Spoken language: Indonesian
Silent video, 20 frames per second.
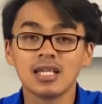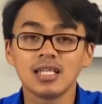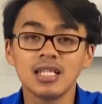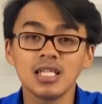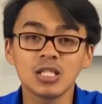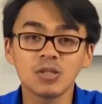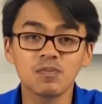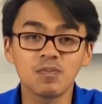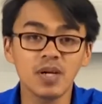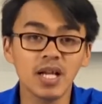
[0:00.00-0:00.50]

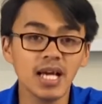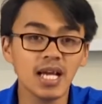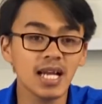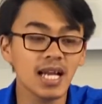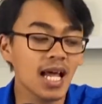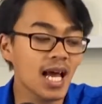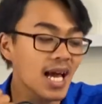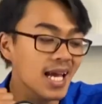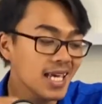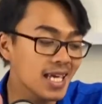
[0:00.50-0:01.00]
Display
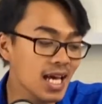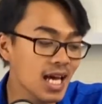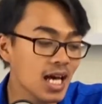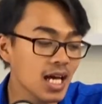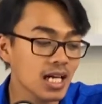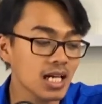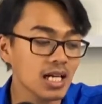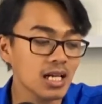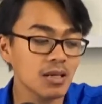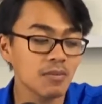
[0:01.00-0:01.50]

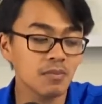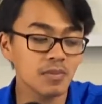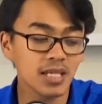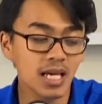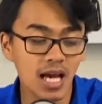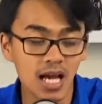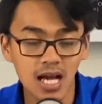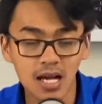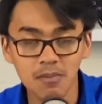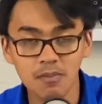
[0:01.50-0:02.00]
layar
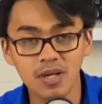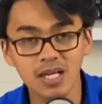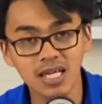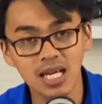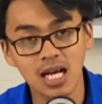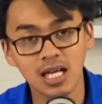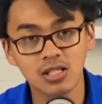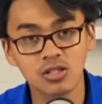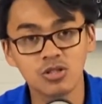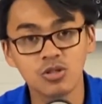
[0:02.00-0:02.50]
yang
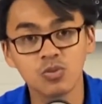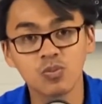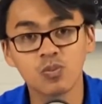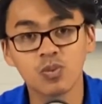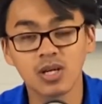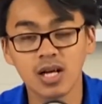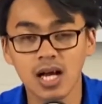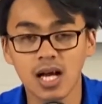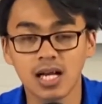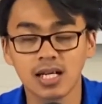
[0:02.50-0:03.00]

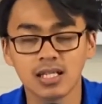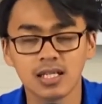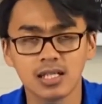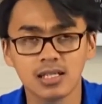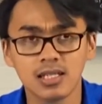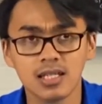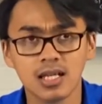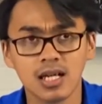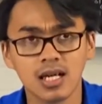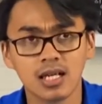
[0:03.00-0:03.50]
menakjubkan
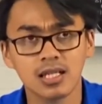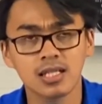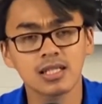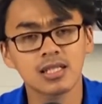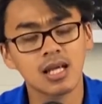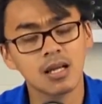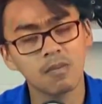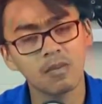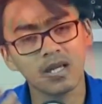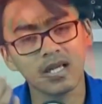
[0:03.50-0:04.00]
ketika
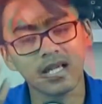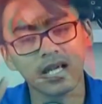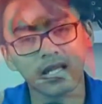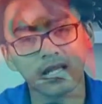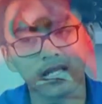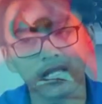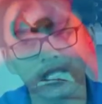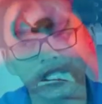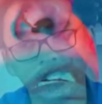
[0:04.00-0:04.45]
kita melihat